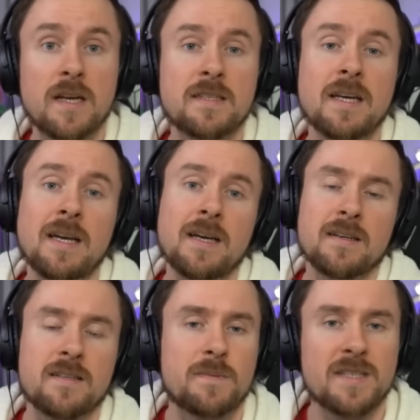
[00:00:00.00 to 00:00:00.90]
heißt,
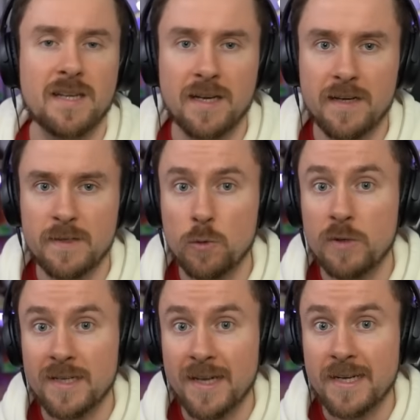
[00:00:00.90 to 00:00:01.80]
das
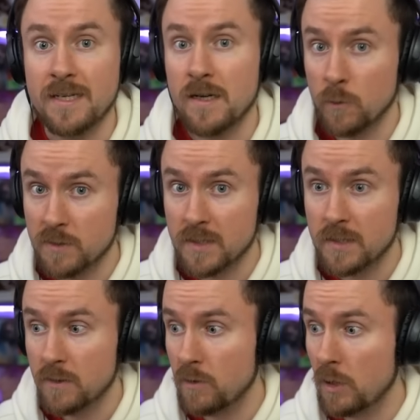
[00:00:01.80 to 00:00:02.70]
Besuchen äh, der Seite lohnt
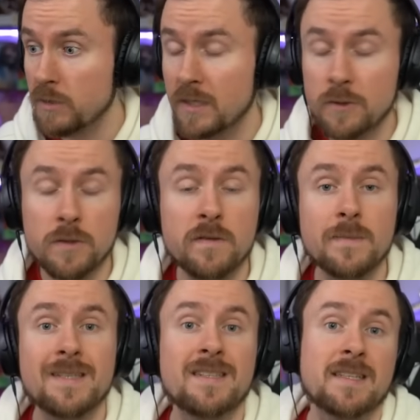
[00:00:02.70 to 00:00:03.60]
sich. Und auch hier natürlich
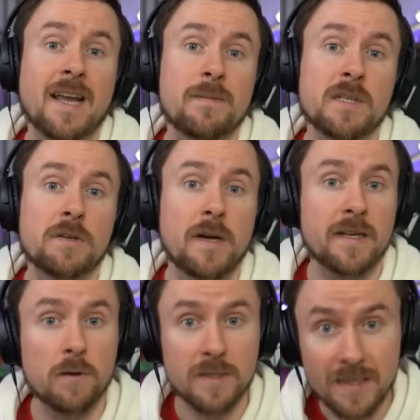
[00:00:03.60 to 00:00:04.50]
immer sehr, sehr gerne mit
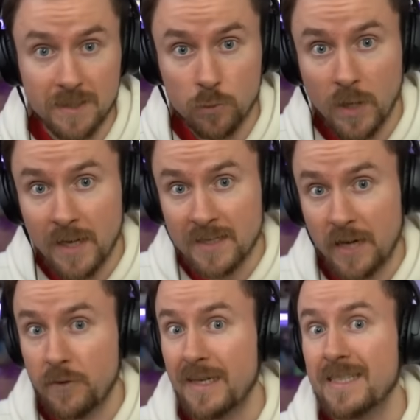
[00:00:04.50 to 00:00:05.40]
Credit Code ITZU.
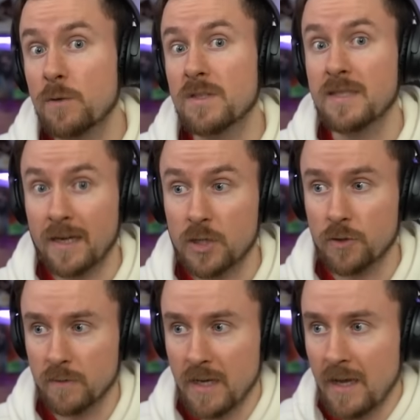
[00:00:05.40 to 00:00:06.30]
Dafür ein riesengroßes
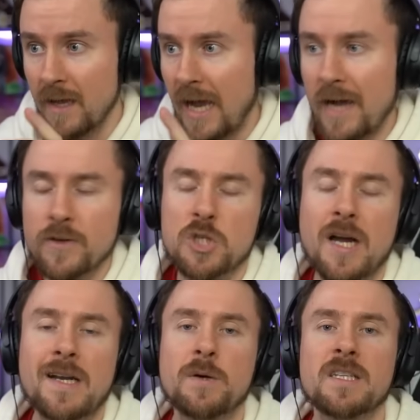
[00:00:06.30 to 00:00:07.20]
Dankeschön. Aber wir
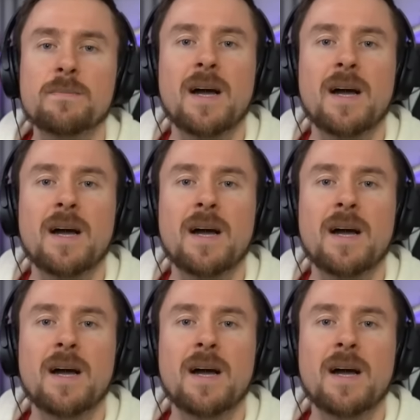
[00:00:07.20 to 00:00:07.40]
starten auch jetzt